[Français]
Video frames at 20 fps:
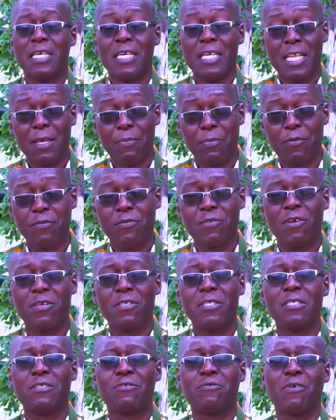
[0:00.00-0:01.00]
Il est
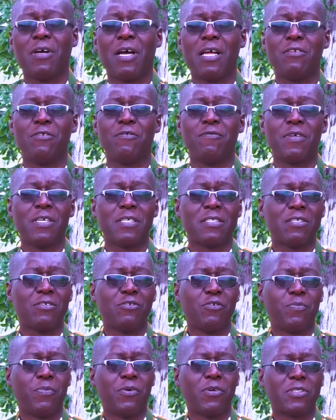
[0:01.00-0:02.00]
professeur d'histoire à l'université
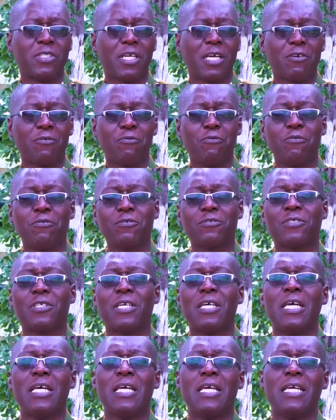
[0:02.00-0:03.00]
de Port-à-Course
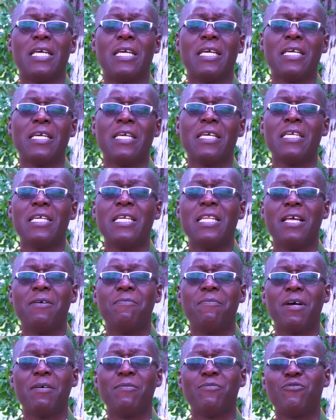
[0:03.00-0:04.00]
et il est
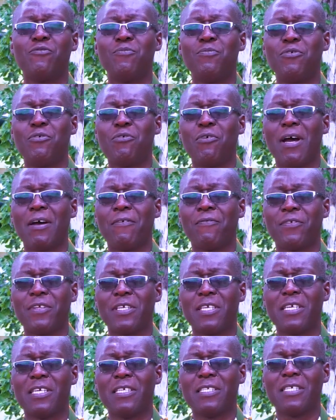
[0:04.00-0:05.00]
membre du bureau
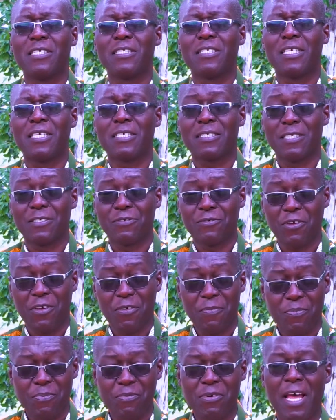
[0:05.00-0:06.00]
africain
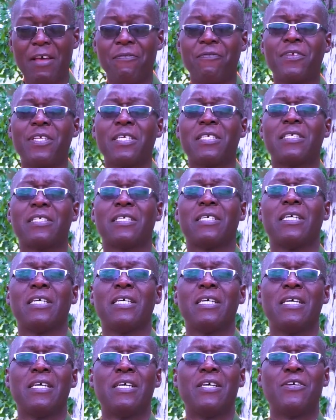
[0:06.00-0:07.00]
d'intercesseurs pour l'Afrique.
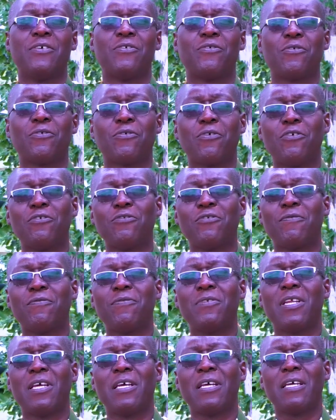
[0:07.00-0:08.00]
Ce que je
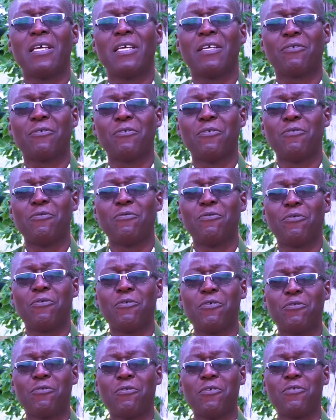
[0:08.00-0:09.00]
voudrais que nous
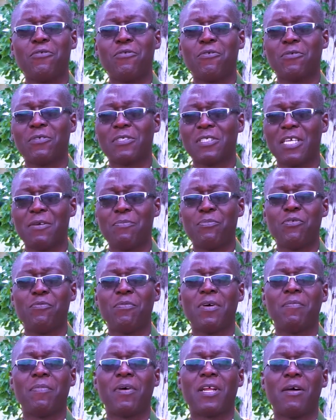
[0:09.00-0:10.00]
retenions
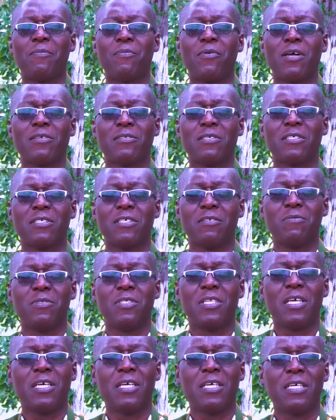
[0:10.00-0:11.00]
simplement par rapport à ce
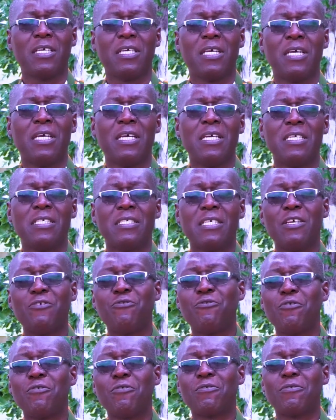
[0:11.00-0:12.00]
séminaire, c'est
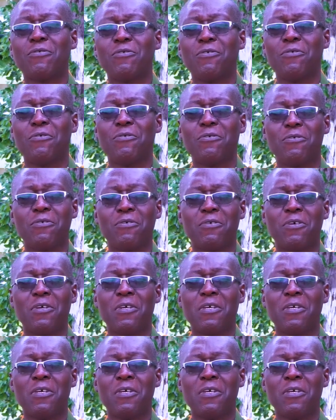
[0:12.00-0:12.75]
juste de